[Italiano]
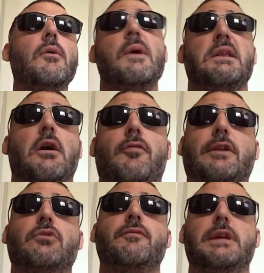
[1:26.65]
Quindi ho
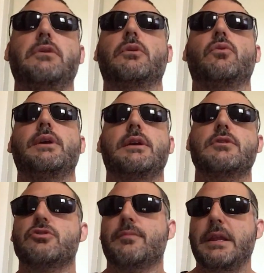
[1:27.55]
fatto un video in cui,
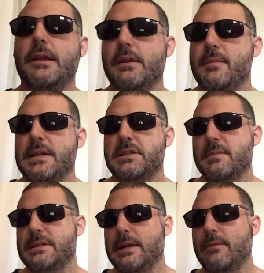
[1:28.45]
insomma, in linea di
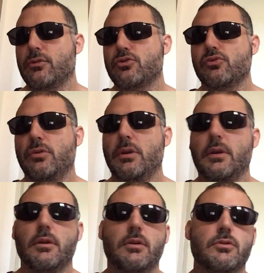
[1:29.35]
massima stavo
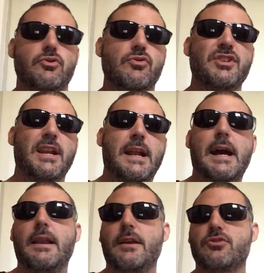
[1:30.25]
sul, sul
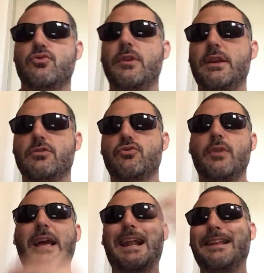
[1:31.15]
generale, sulle,
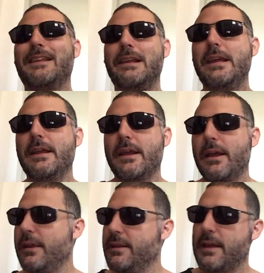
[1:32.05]
sulle grandi linee
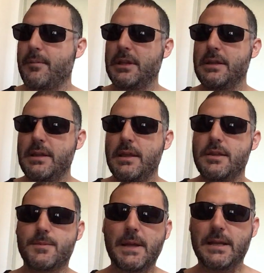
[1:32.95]
in termini di
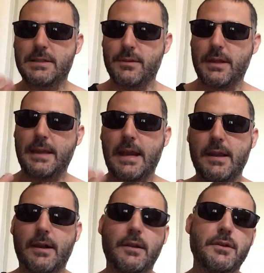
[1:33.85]
spiegazione
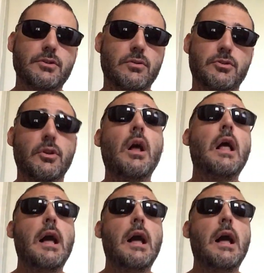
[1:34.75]
tecnica del discorso.